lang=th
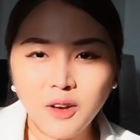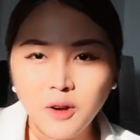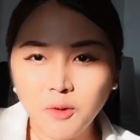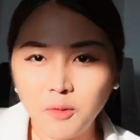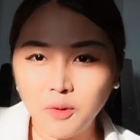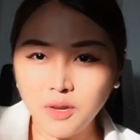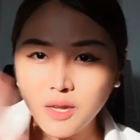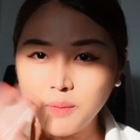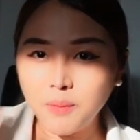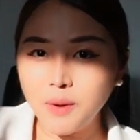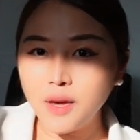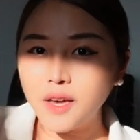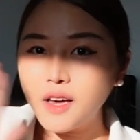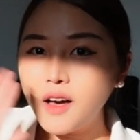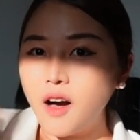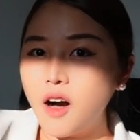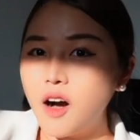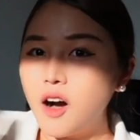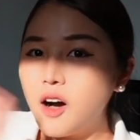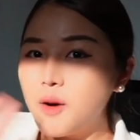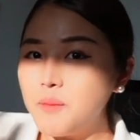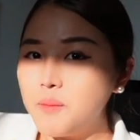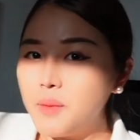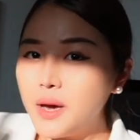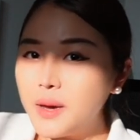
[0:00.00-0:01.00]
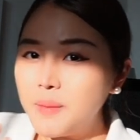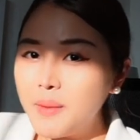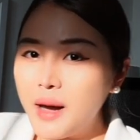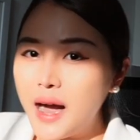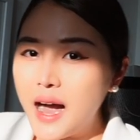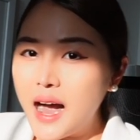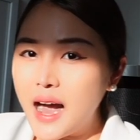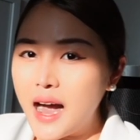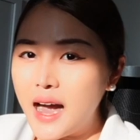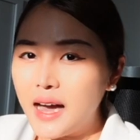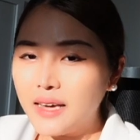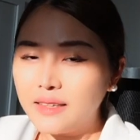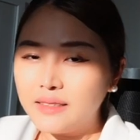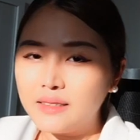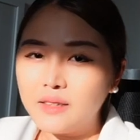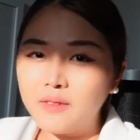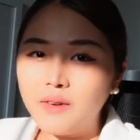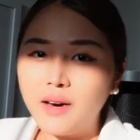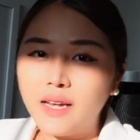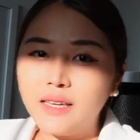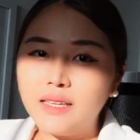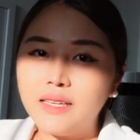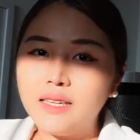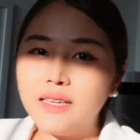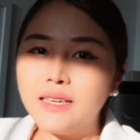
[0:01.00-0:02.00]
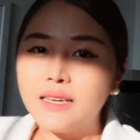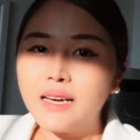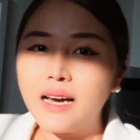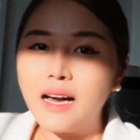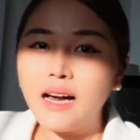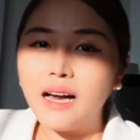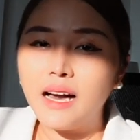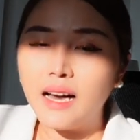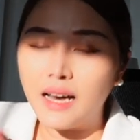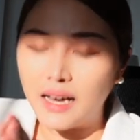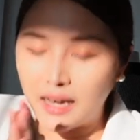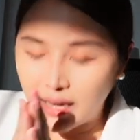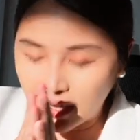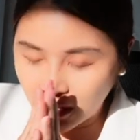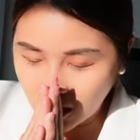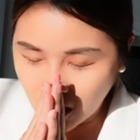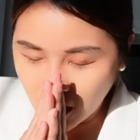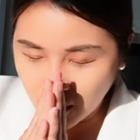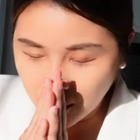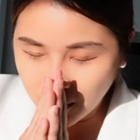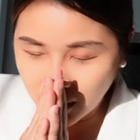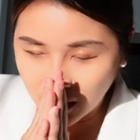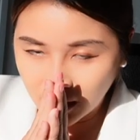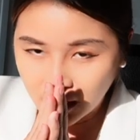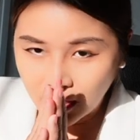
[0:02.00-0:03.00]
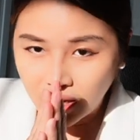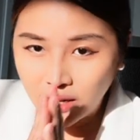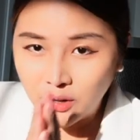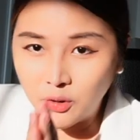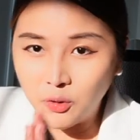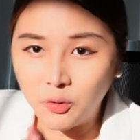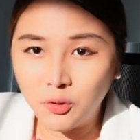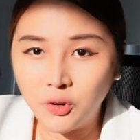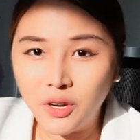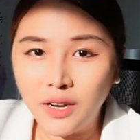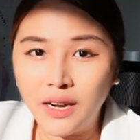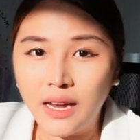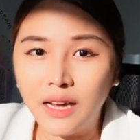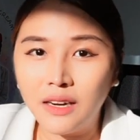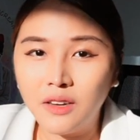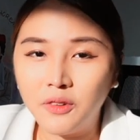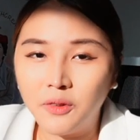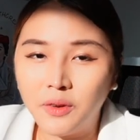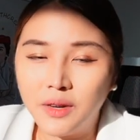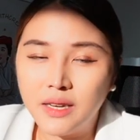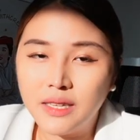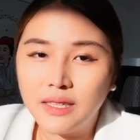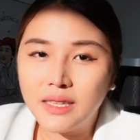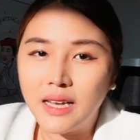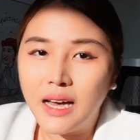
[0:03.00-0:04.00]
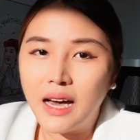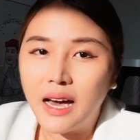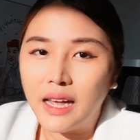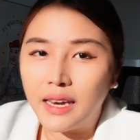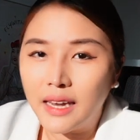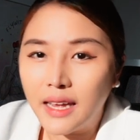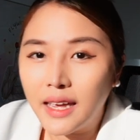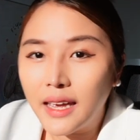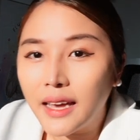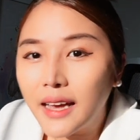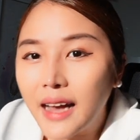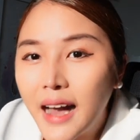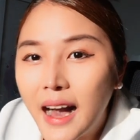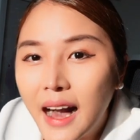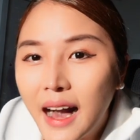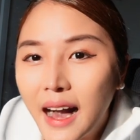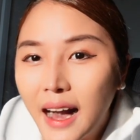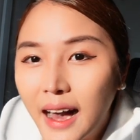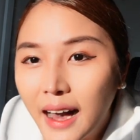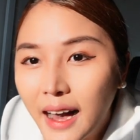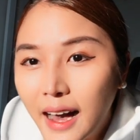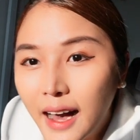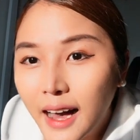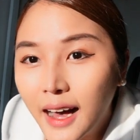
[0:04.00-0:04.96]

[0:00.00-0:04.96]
วันนี้ไปก่อนบ๊ายบายสวัสดีค่ะคอมเมนต์ให้ดูด้วยนะเดี๋ยววันนี้จะอ่านเองค่ะ